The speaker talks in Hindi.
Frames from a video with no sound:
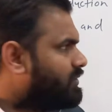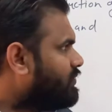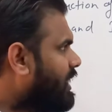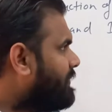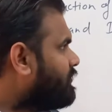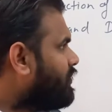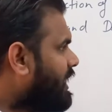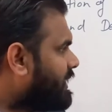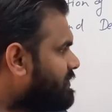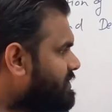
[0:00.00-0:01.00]
तो आपको
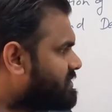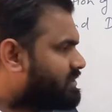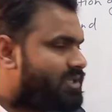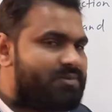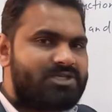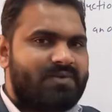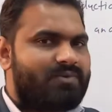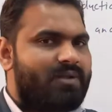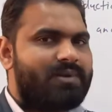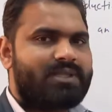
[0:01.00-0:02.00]
आगे मैं जितने भी
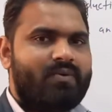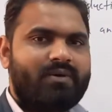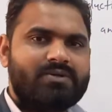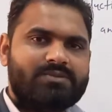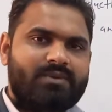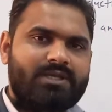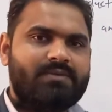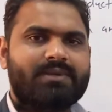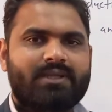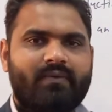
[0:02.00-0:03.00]
चैप्टर बताऊंगा उसमें ये
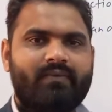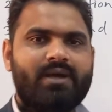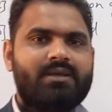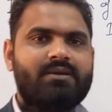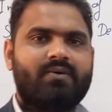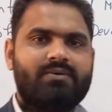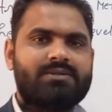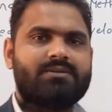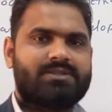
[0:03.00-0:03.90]
बताऊंगा कि कौन